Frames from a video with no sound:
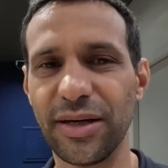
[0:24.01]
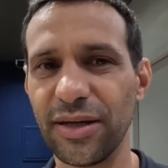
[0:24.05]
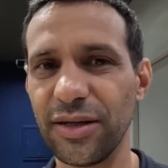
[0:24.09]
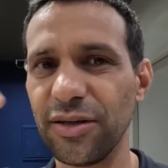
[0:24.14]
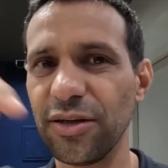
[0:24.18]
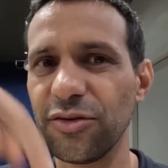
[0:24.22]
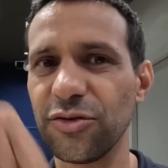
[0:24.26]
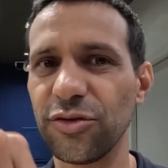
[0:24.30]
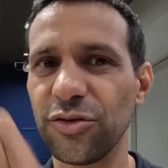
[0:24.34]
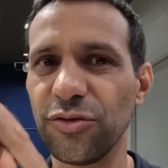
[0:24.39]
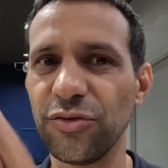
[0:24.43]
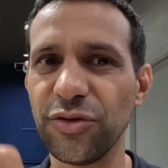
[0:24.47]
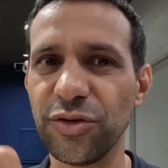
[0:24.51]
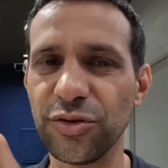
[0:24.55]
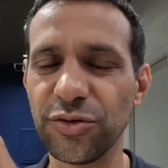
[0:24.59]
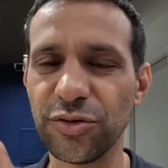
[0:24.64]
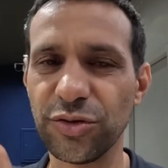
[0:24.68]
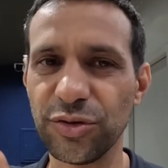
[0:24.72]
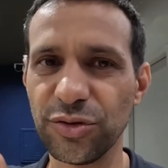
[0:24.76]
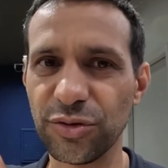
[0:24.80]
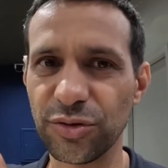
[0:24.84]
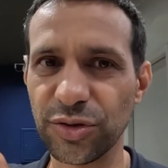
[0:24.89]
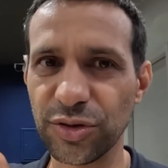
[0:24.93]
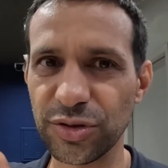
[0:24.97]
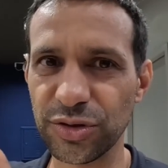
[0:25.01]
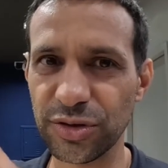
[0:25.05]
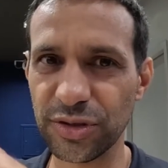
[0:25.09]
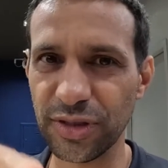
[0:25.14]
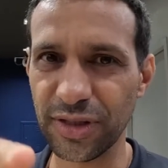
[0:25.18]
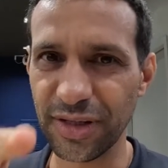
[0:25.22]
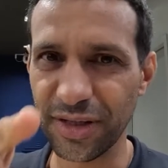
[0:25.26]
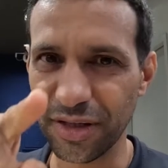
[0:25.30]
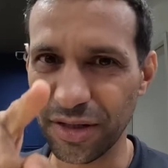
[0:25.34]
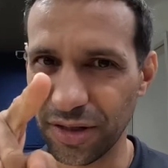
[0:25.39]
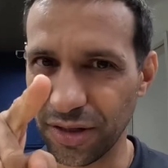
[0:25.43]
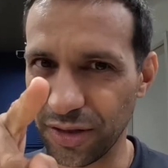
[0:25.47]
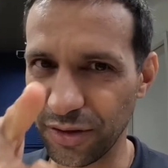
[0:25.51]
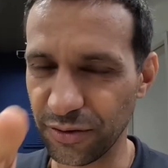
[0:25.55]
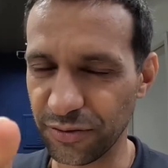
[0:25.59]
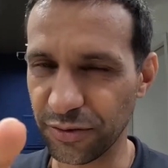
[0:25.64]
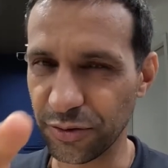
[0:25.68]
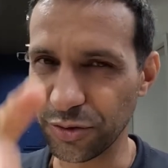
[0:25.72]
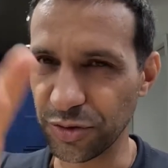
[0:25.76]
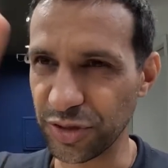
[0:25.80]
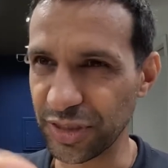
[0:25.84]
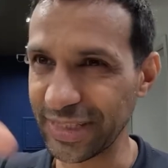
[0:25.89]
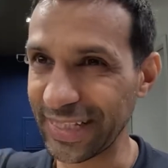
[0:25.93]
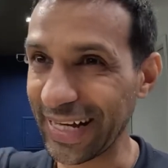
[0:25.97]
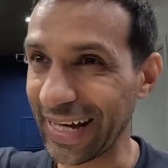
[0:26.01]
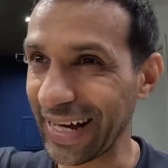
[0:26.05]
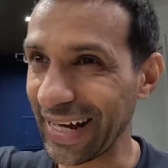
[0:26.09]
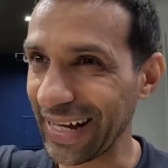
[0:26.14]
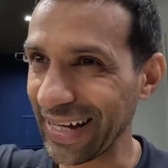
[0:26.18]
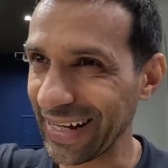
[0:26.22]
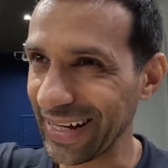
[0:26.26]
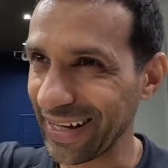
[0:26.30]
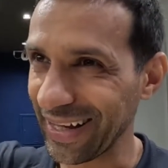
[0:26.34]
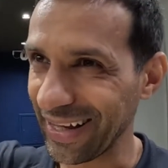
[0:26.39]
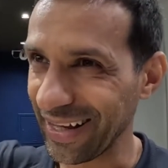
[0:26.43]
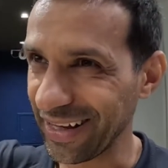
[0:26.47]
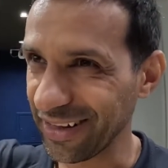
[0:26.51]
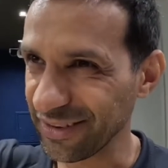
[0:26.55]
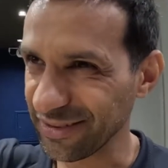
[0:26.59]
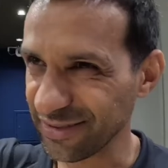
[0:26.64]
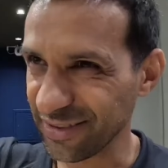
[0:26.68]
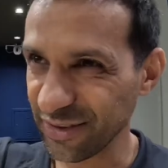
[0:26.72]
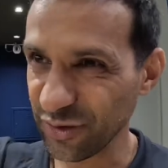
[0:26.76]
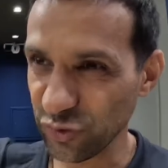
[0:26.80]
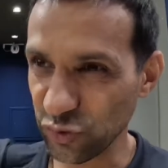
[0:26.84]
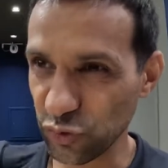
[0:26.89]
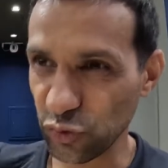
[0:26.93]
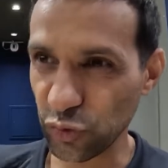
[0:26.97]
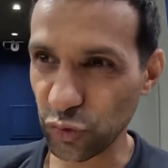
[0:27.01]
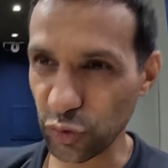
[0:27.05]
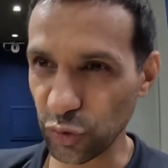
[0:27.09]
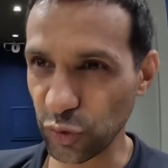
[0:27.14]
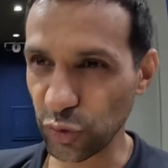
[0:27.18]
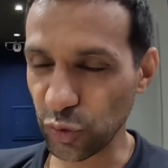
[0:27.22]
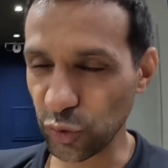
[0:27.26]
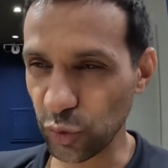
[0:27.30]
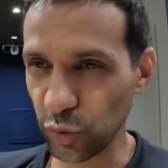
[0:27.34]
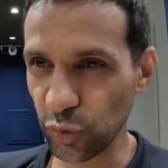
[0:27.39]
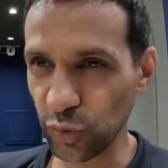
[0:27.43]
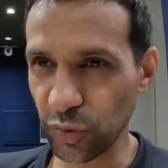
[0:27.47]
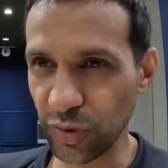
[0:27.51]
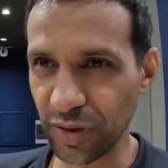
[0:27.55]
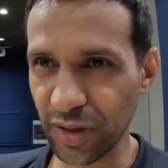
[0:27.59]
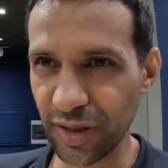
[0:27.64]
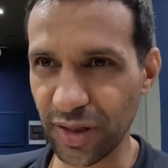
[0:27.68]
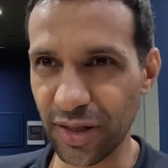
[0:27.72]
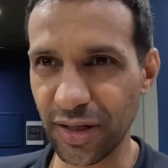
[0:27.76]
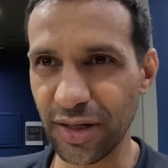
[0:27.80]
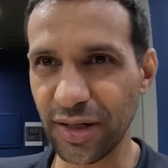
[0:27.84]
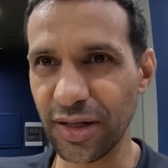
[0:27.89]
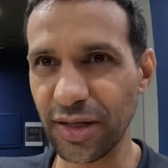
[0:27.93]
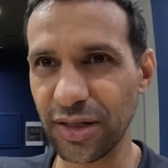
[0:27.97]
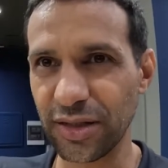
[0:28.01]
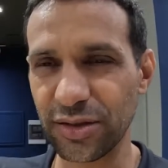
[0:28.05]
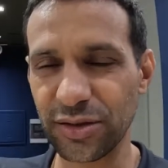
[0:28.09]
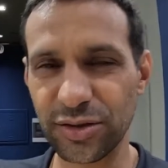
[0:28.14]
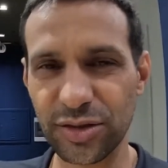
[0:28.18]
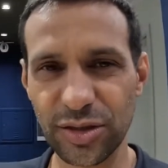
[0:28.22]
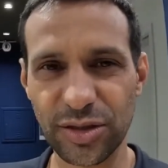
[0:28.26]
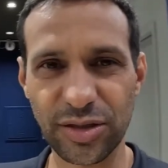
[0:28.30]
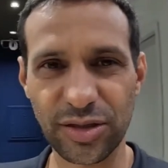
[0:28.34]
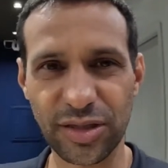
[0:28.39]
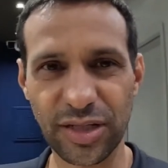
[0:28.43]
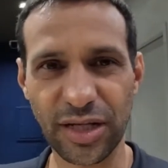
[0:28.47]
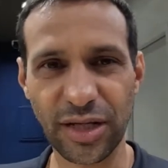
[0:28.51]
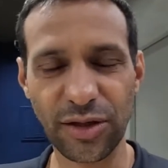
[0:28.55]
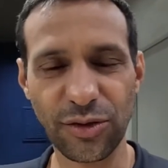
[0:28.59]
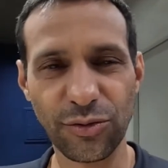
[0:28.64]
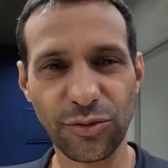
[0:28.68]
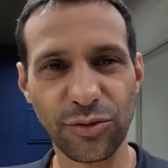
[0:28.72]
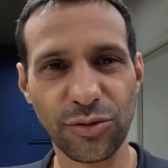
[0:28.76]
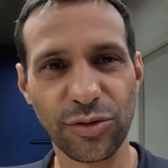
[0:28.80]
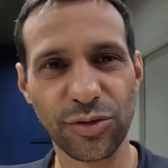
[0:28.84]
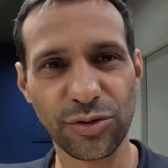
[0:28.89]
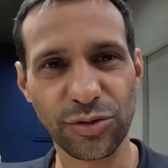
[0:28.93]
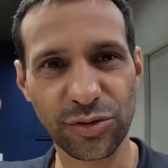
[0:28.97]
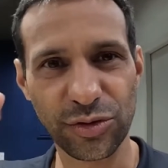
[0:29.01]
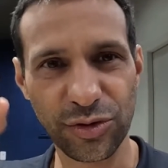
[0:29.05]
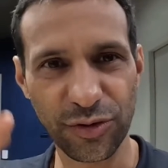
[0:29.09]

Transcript: E nesse vídeo de hoje eu vou te dar essa estrutura de treino,